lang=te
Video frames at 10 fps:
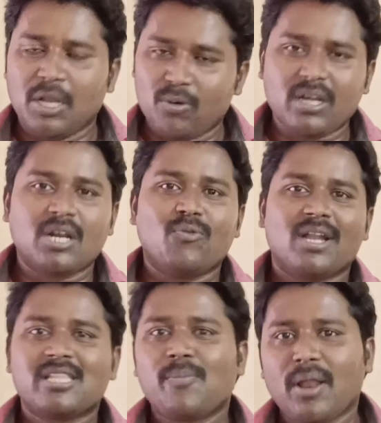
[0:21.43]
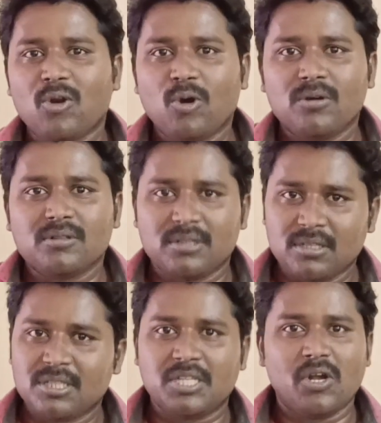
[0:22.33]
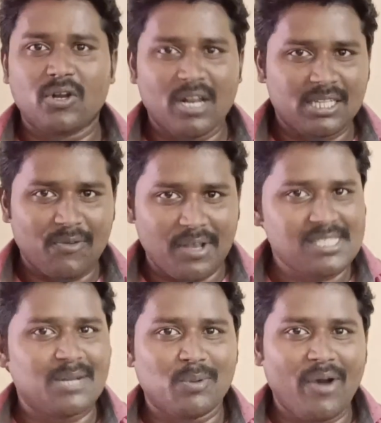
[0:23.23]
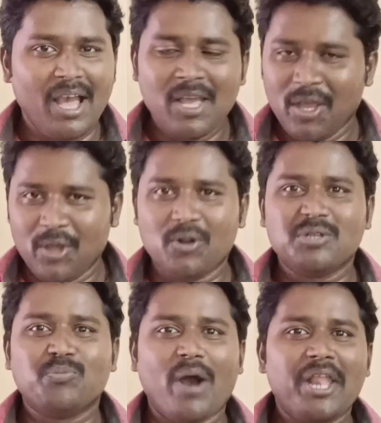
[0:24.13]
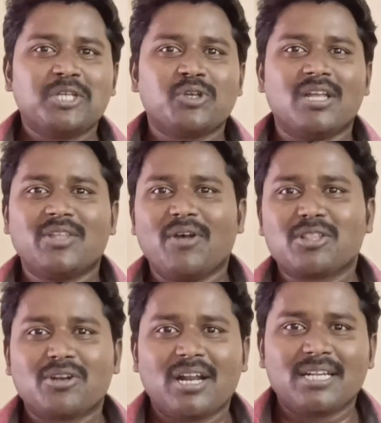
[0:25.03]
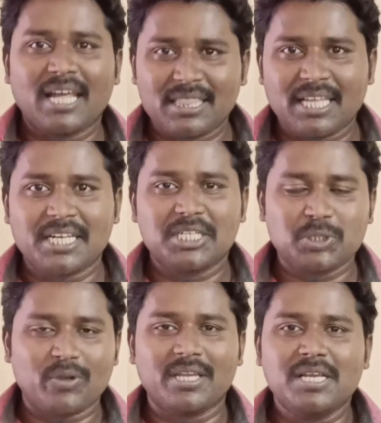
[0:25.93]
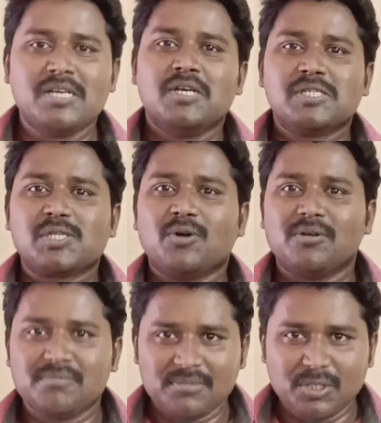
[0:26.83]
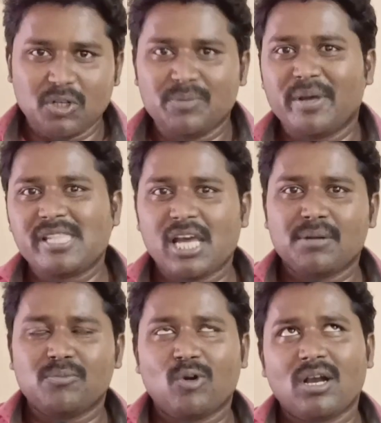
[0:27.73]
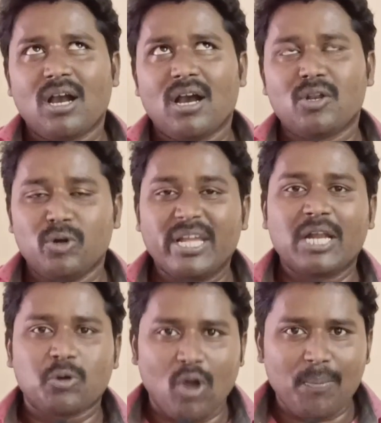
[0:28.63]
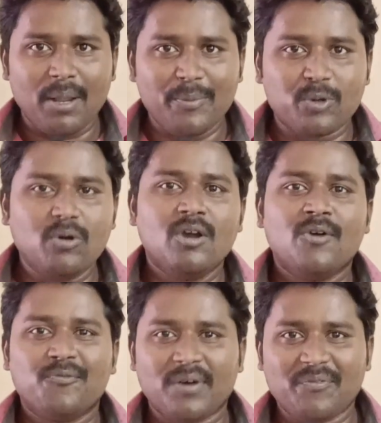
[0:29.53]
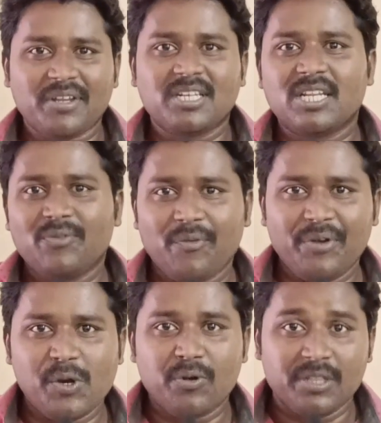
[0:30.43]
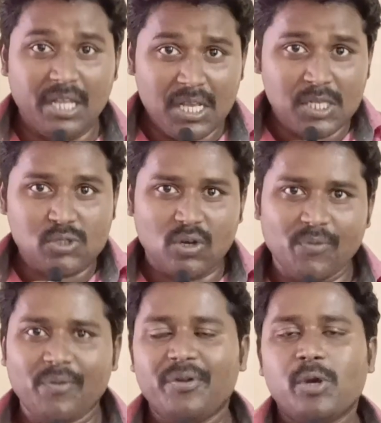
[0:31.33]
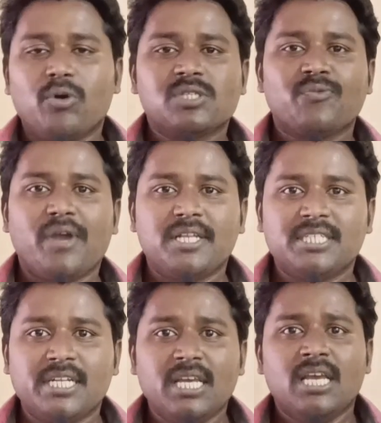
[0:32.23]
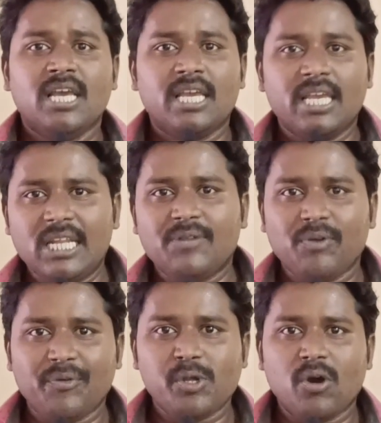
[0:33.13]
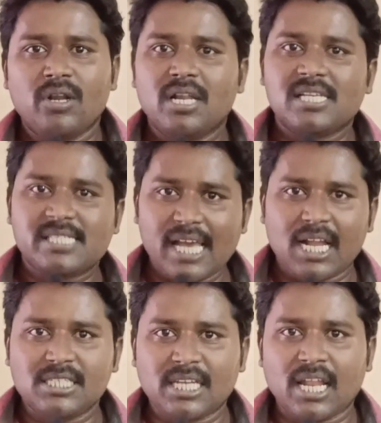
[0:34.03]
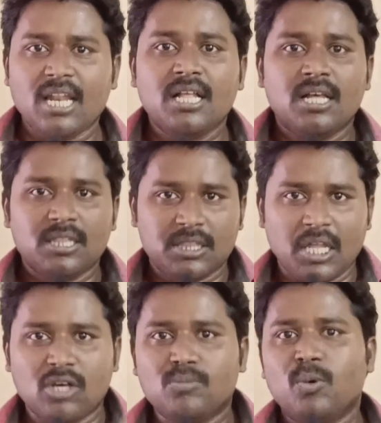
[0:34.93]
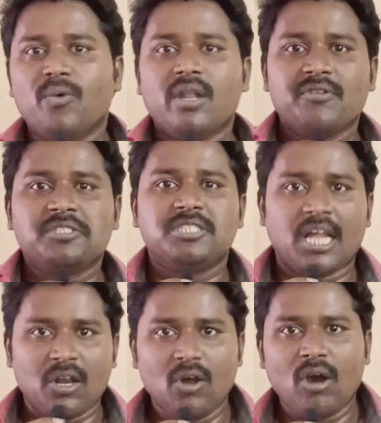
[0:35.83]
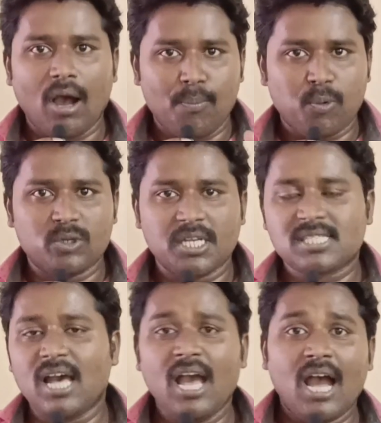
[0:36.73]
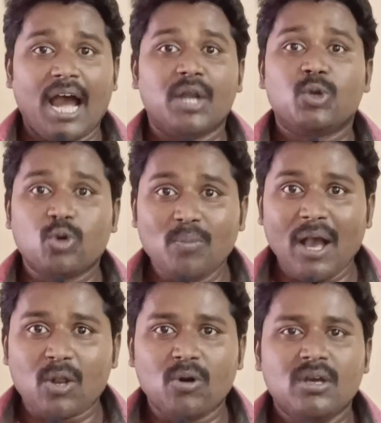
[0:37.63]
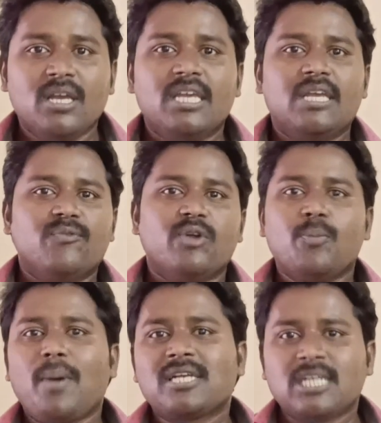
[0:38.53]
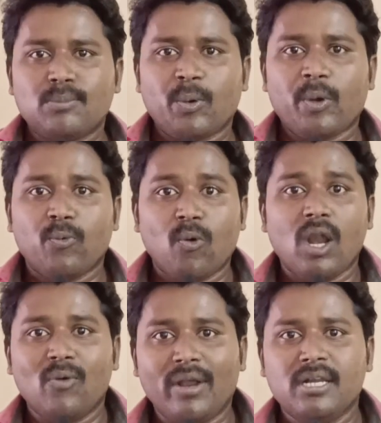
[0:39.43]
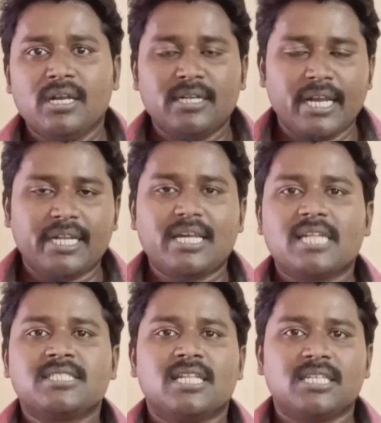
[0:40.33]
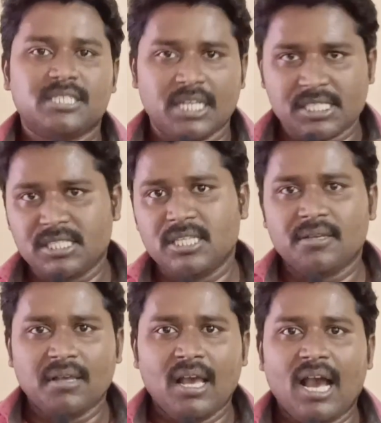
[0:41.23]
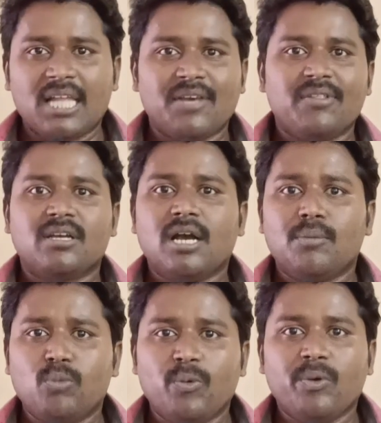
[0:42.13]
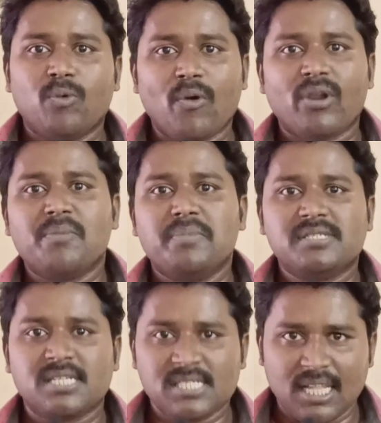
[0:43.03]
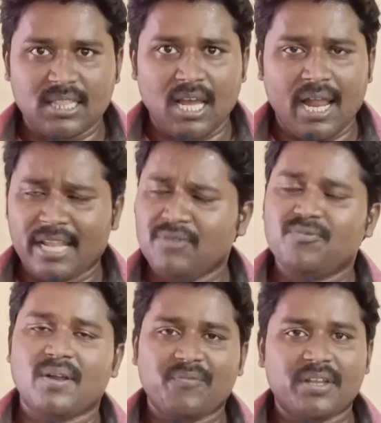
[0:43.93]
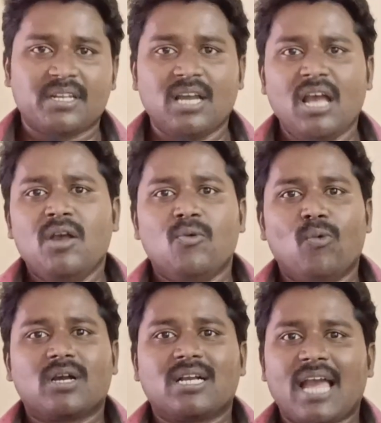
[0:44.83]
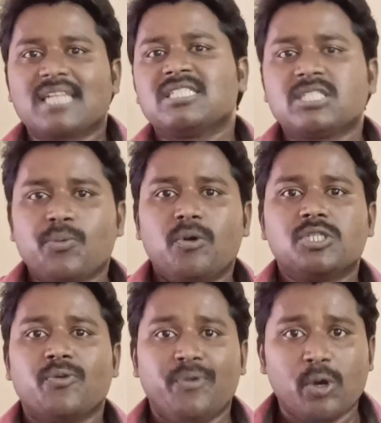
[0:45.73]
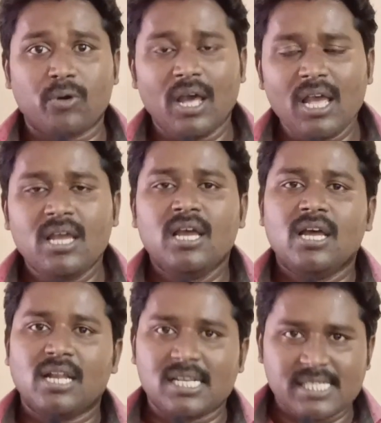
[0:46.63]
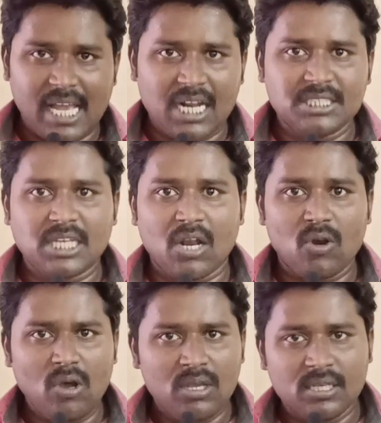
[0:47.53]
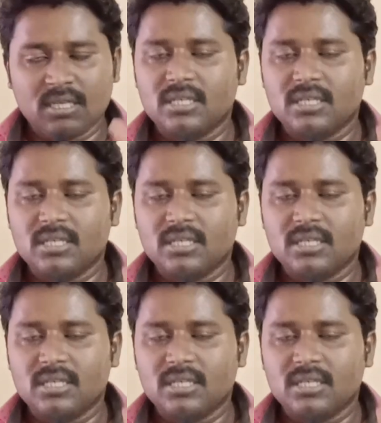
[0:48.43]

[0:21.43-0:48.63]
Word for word: నేను ఉన్న ఇక్కడ వార్దేపాలెంలో థియేటర్లు అయితే వేశారు మామా ఈరోజు మార్నింగ్ షో అయితే వెళ్తున్న టెన్ థర్టీ షోకి సో ఈరోజు మధ్యాహ్నం ఒక రెండు గంటల లోపల మీకు పర్ఫెక్ట్ రివ్యూ వీడియో ఉంటుంది సో రివ్యూ వీడియో కోసం వేచండి ఈ రివ్యూ వీడియో నా సెకండ్ ఛానల్ తెలుగు మూవీ లవర్స్ ఛానల్లో అప్లోడ్ చేస్తా అండ్ టుమారో ఈ విరూపాక్ష మూవీ వరల్డ్ వైడ్ నెట్ కలెక్షన్ అంతా చేసింది అదేవిధంగా మూవీ ఓవరాల్ బిజినెస్ ఎంత అనేది పర్ఫెక్ట్గా ఒక కలెక్షన్స్ రిపోర్ట్స్ వీడియో కూడా నా సెకండ్ ఛానల్లో